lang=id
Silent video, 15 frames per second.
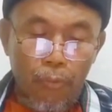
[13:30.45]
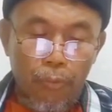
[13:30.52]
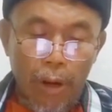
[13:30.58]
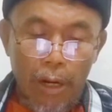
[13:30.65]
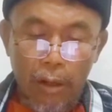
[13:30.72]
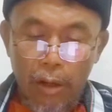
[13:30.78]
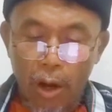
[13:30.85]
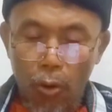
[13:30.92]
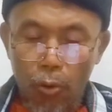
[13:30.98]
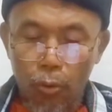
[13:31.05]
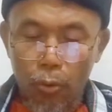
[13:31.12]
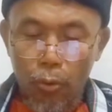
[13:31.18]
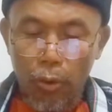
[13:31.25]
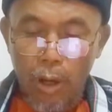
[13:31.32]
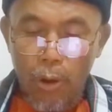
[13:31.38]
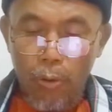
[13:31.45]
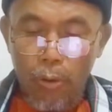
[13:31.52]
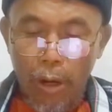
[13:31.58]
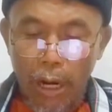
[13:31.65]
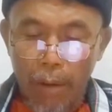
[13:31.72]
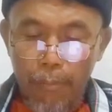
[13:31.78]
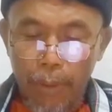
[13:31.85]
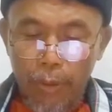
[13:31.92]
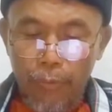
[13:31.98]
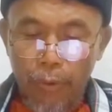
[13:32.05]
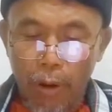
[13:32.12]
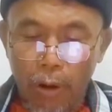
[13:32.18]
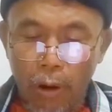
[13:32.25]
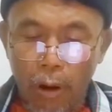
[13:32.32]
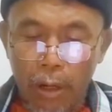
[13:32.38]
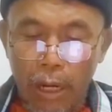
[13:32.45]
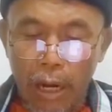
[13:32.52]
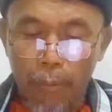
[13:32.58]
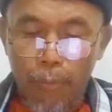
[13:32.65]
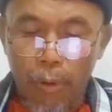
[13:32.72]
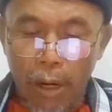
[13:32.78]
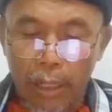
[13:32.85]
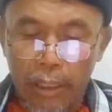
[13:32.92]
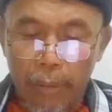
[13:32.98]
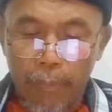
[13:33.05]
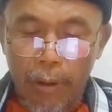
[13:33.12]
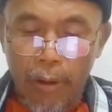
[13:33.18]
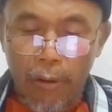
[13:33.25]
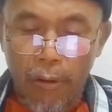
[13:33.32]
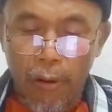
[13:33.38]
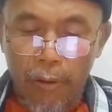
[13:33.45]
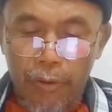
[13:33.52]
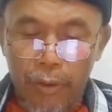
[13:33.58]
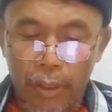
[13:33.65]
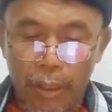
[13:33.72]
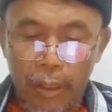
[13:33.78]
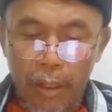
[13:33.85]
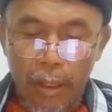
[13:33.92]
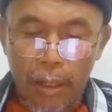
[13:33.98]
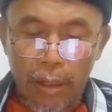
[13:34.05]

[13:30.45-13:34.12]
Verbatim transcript: fal qawlu qawlu Hamad faqala Abu Hatim Ar-Razi